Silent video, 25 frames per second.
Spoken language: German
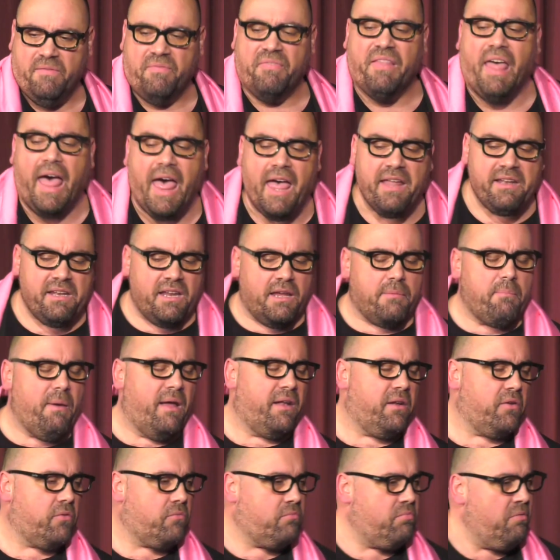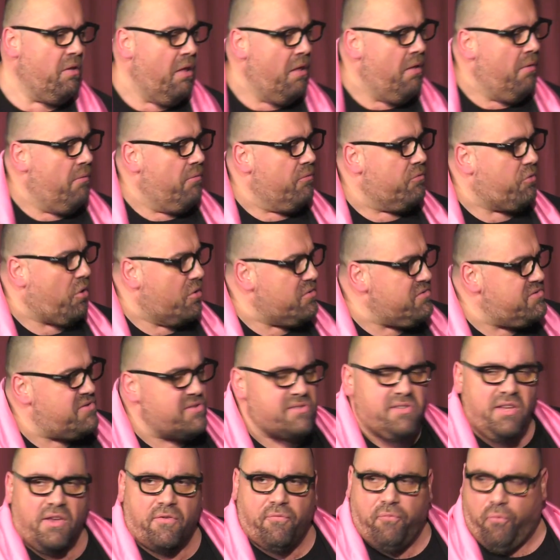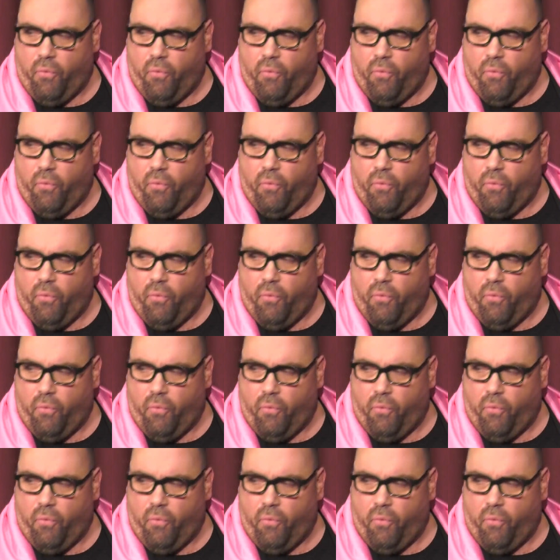Nein, ich meine, können Sie sich